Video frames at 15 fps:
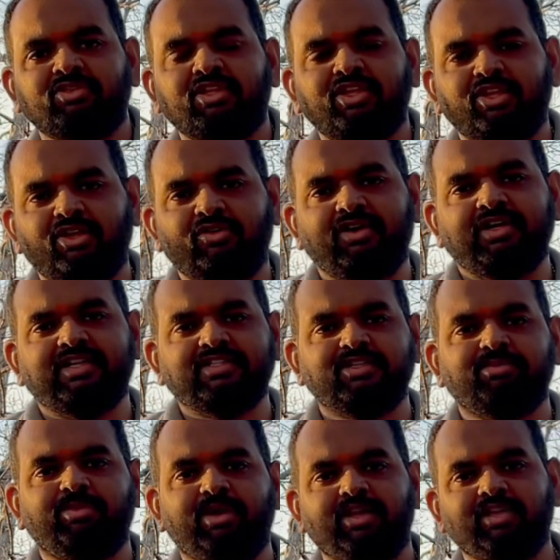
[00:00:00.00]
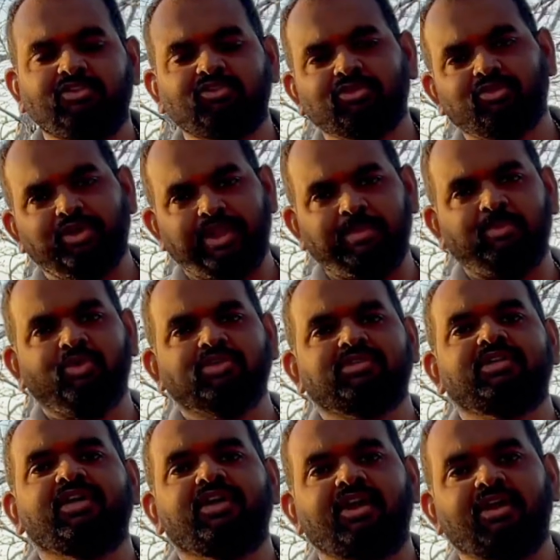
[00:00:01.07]
வந்து ஹீரோவாக நடிச்சிருப்பார் இது வந்து ஒரு
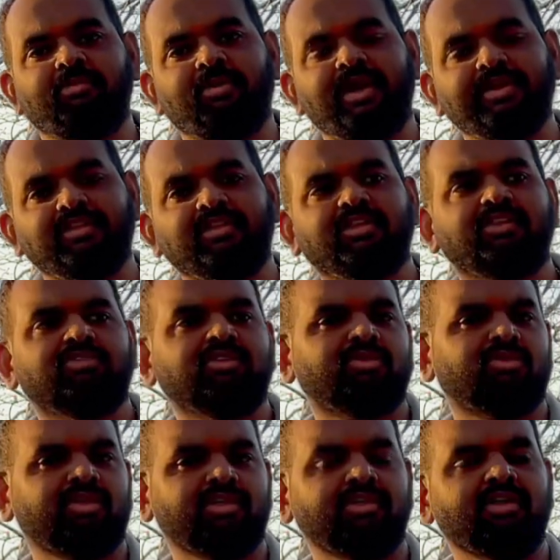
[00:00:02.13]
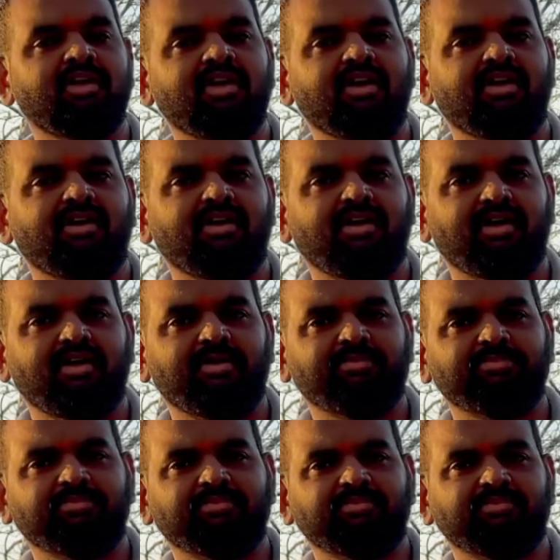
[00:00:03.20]
எமோஷ்னல் ட்ராமா ஐ திங்க் இது வந்து ஒரு
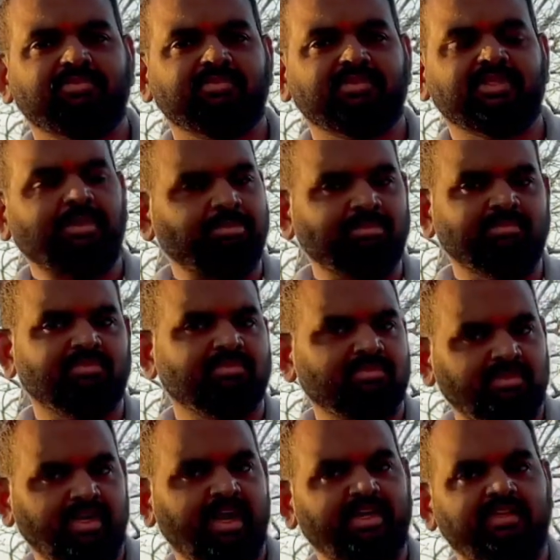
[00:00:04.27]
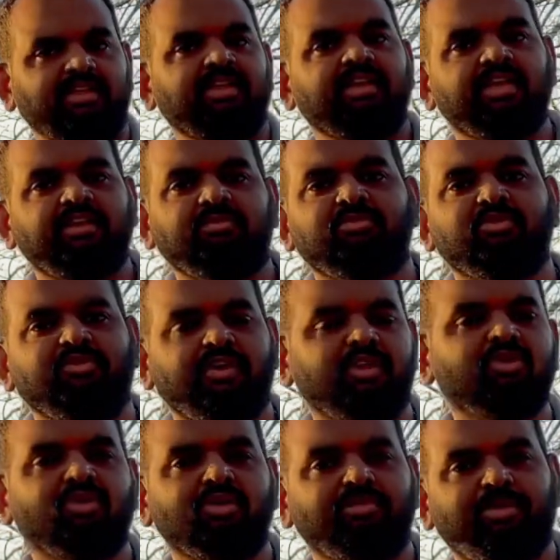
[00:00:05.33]
சம் நார்த் இந்தியன் மூவி
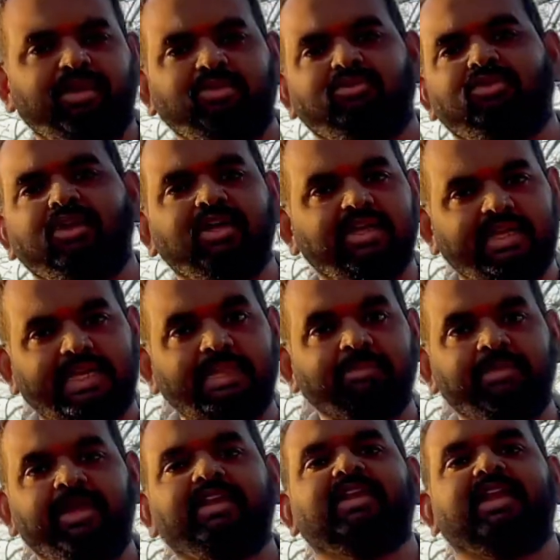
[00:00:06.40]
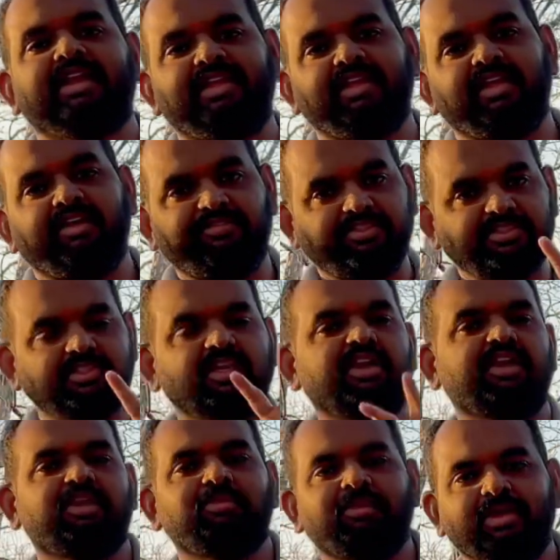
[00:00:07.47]
ஏதோ ஒரு படத்தோட ரீமேக் நினைக்கிறேன் அஃபிஷியல்
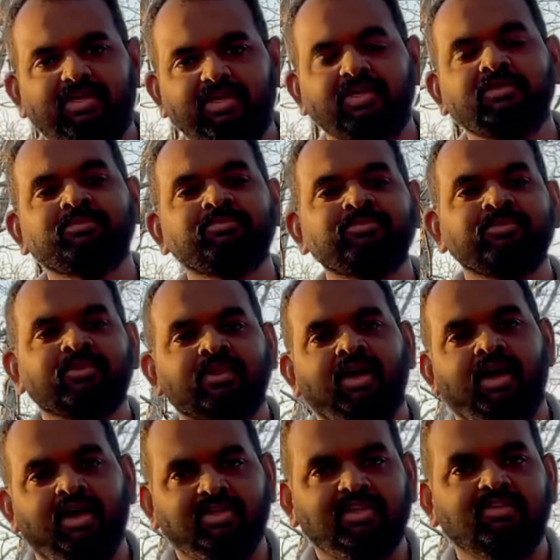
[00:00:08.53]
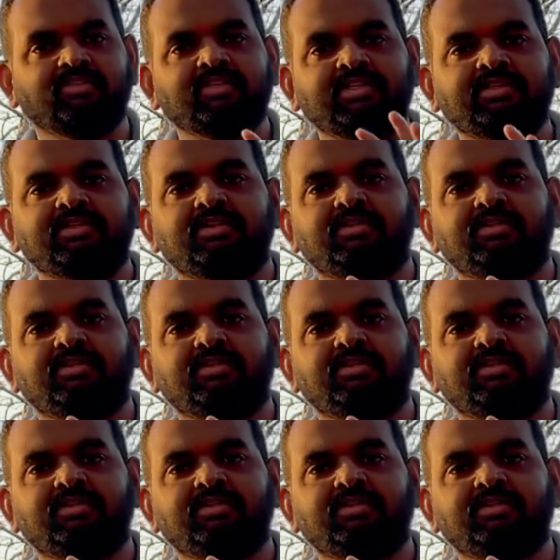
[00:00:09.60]
ரீமேக்கு இதில் வந்து